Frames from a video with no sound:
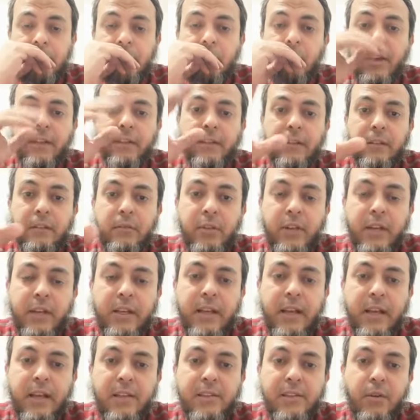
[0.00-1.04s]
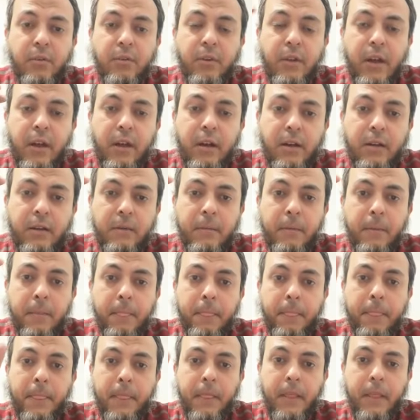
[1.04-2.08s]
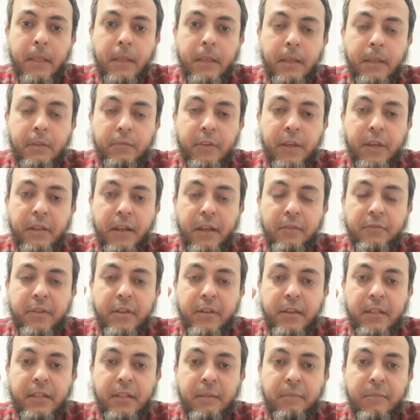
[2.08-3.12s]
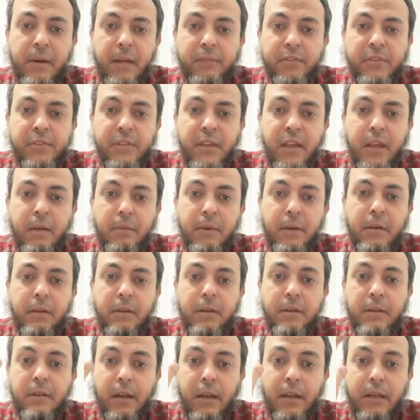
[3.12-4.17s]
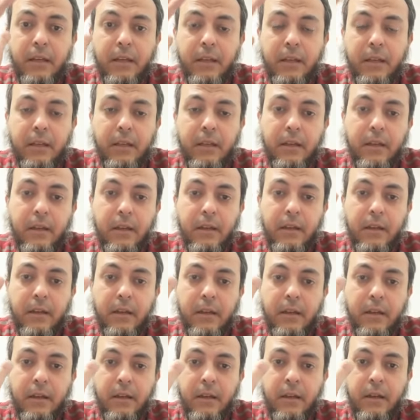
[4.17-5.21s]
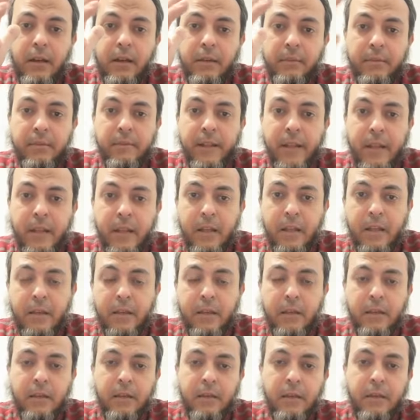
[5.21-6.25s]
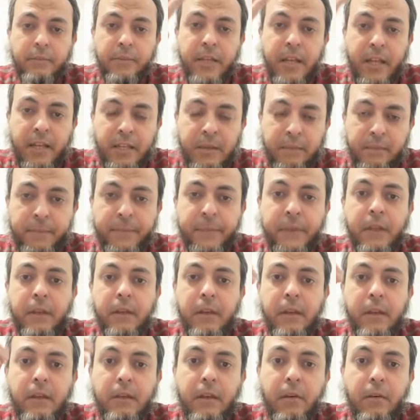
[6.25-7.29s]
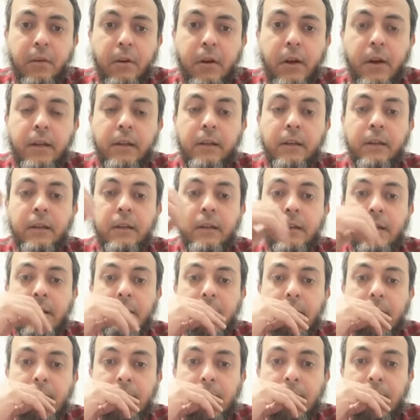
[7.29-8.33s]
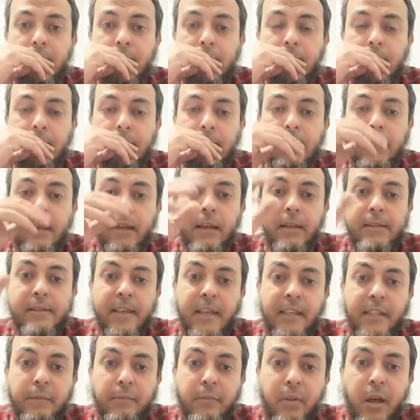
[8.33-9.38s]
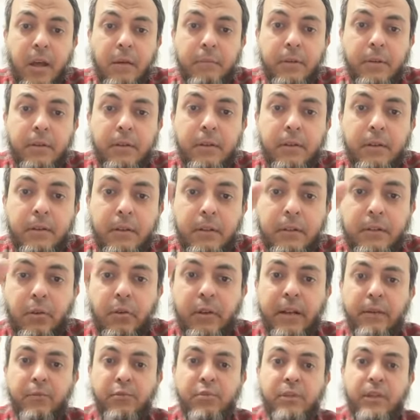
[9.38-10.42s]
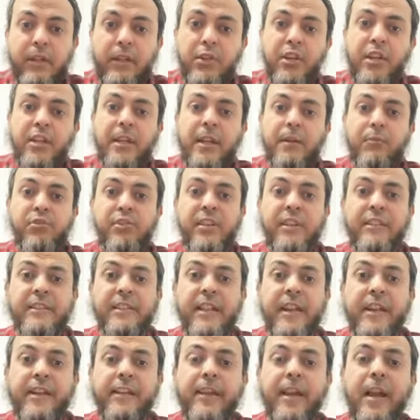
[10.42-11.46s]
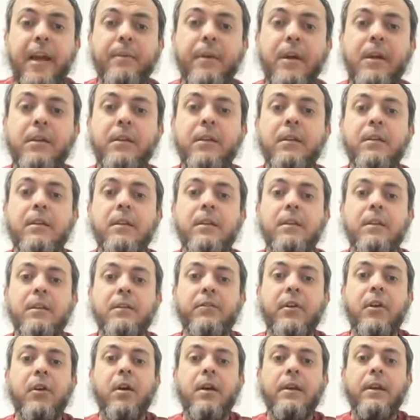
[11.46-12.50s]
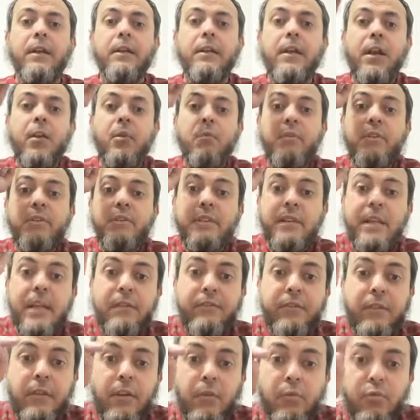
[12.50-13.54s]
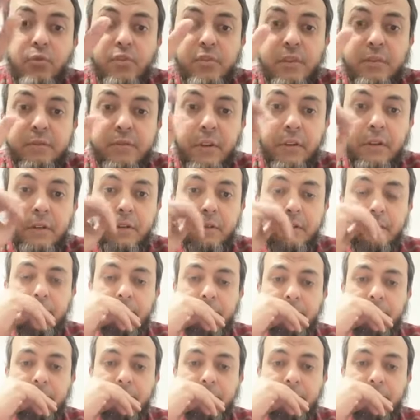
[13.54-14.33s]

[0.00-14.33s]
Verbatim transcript: وايضا هناك اثر اخر في في كتاب معرفه الصحابه عن آه، آه، ابن آه، ابي نعيم انه قال عن زيد بن عمرو انه كان كان شيخا مستندا على الكعبه فقال اياكم والزنا فانه يورث الفقر